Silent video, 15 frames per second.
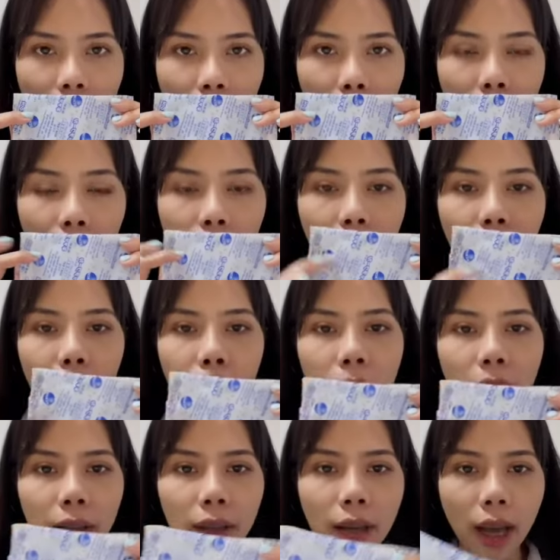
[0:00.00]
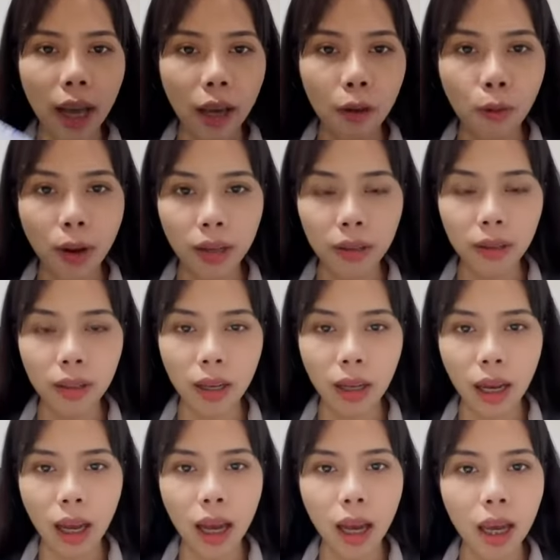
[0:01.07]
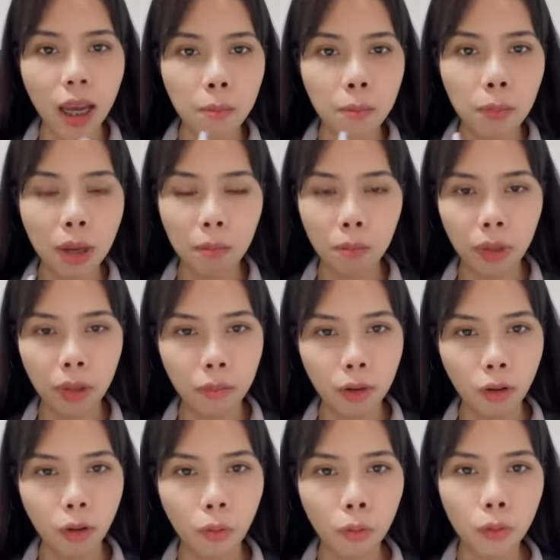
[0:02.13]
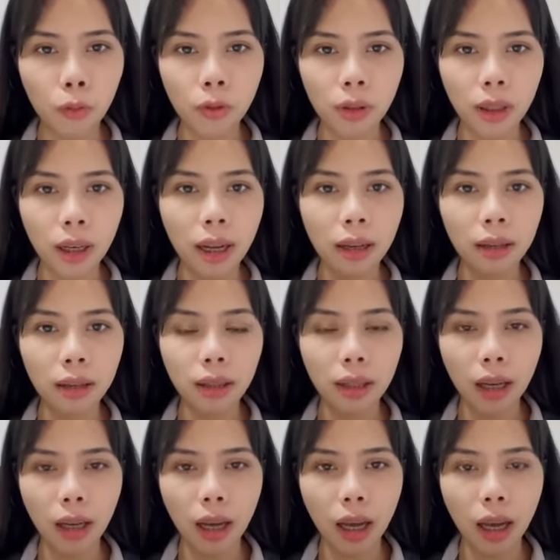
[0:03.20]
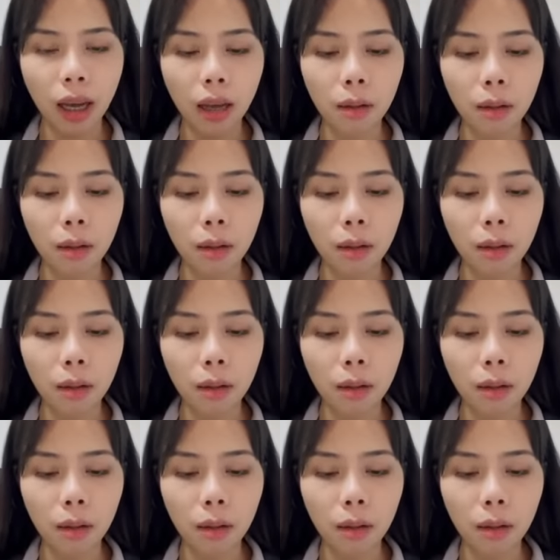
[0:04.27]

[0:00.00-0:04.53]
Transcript: พอประครบเย็น5วันนะคะ ให้เปลี่ยนเป็นประครบอุ่นได้เลยนะคะ